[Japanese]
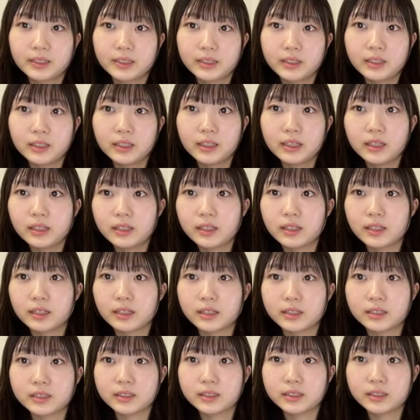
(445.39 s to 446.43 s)
世代で
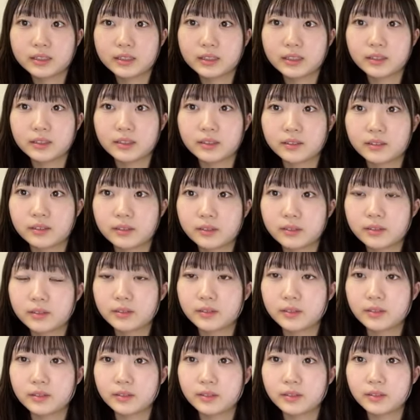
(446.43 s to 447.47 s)
配信してるの
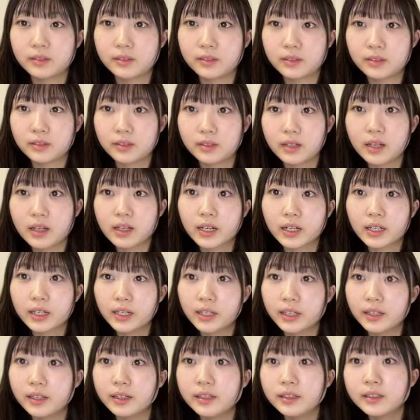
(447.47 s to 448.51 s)
あ書け
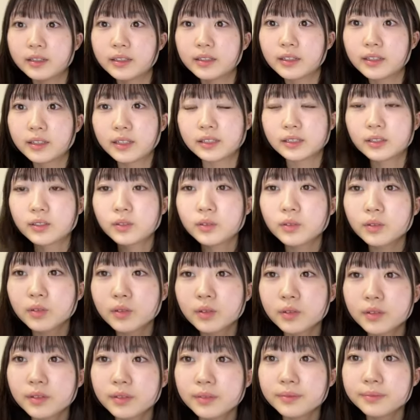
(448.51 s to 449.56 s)
るなあそういうこ
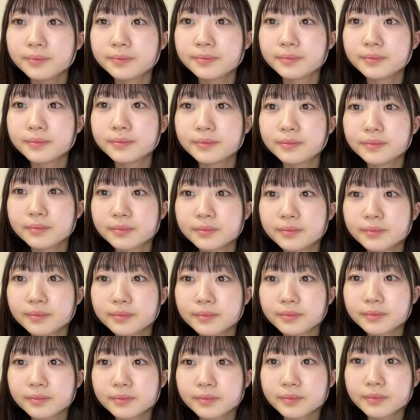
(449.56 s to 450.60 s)
と
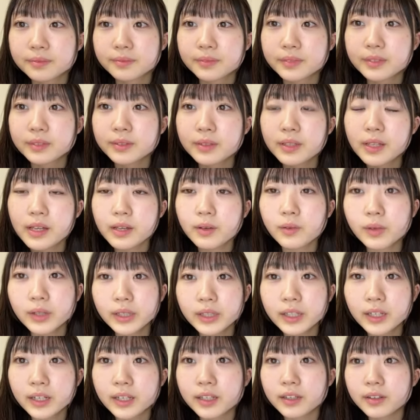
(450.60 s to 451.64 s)
で終わっ
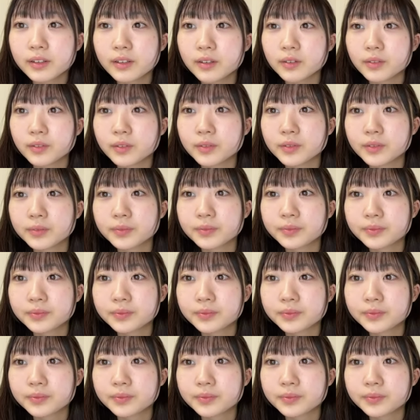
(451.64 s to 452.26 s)
たら寝るってこと